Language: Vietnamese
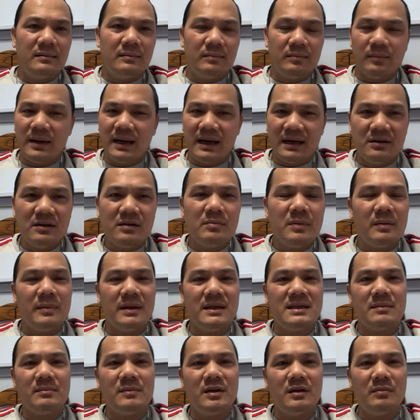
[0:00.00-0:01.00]
mà nước mình bị
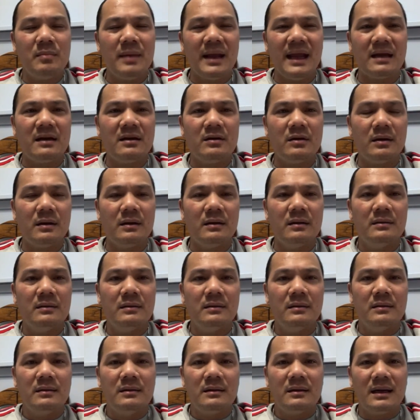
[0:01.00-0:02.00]
xâm lược mè nó rồi
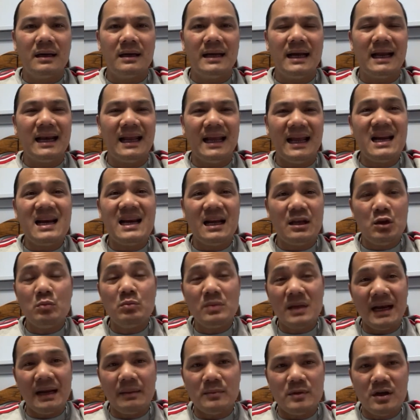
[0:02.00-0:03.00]
thành ra lẽ ra chúng
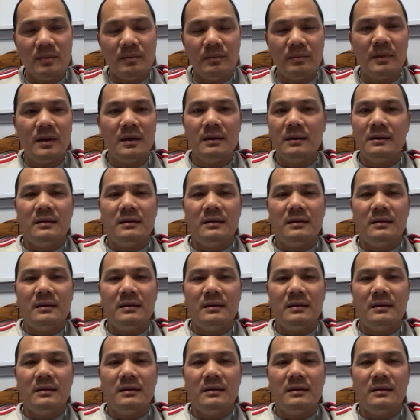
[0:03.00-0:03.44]
ta làm chùm